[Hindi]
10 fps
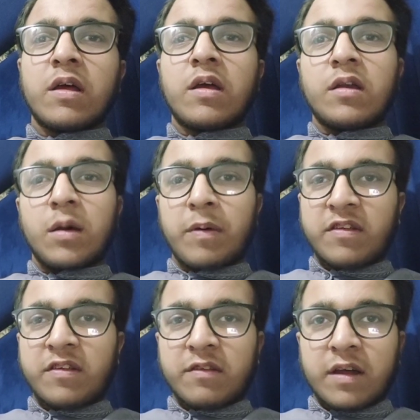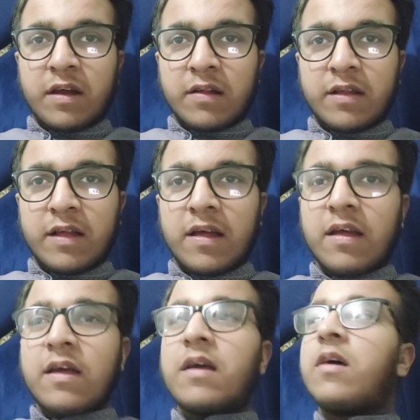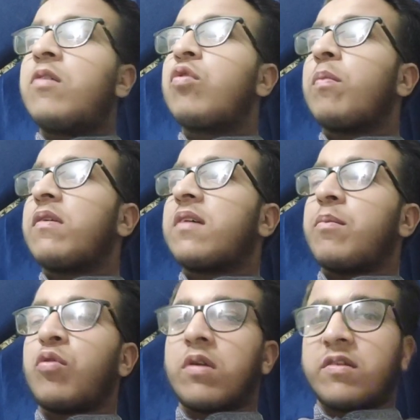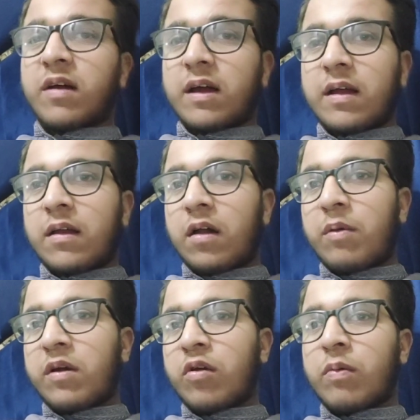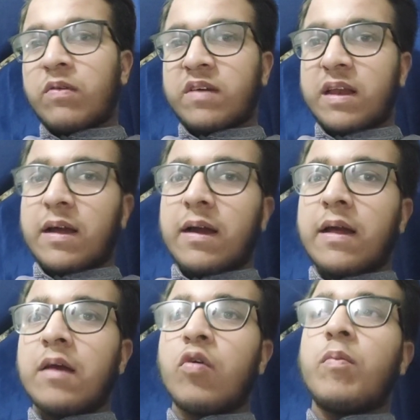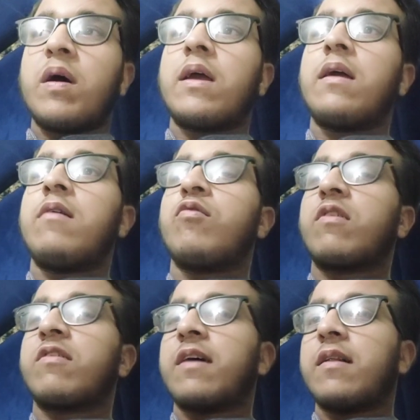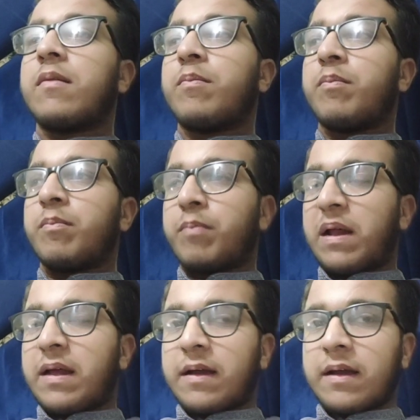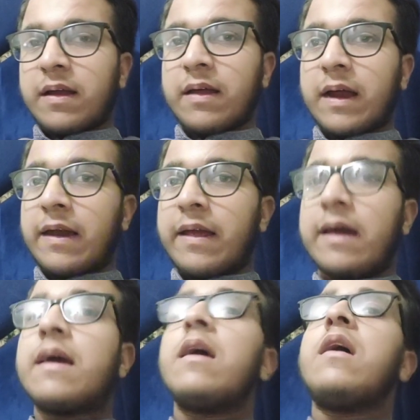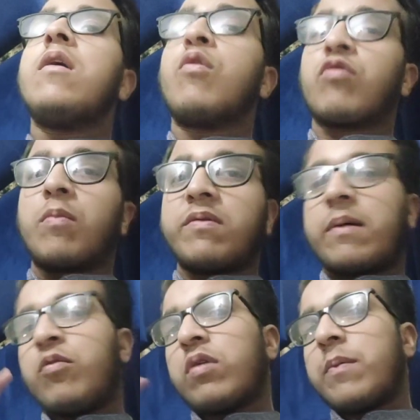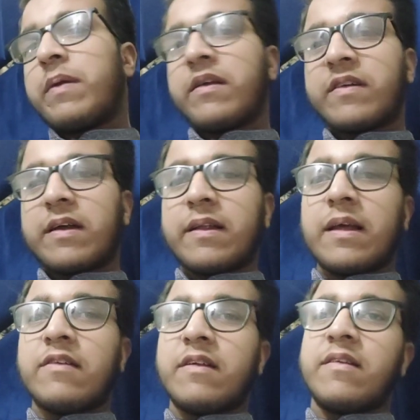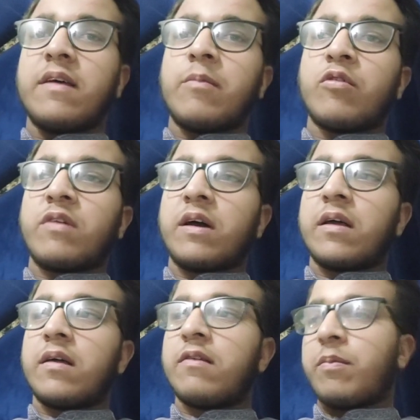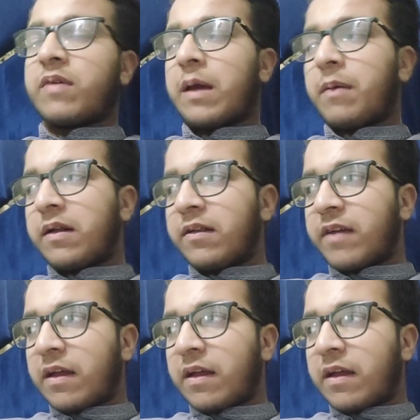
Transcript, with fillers: ना पैसे वगैरह लगते हैं तो बस आप लोगों ने जाके लाल बटन को बस क्लिक करना है और बाकी उसके साथ बेल आइकन की घंटी है उसको बस आप लोगों ने प्रेस कर देना है जल्दी से आप लोग जाके सब्सक्राइब कर दें चैनल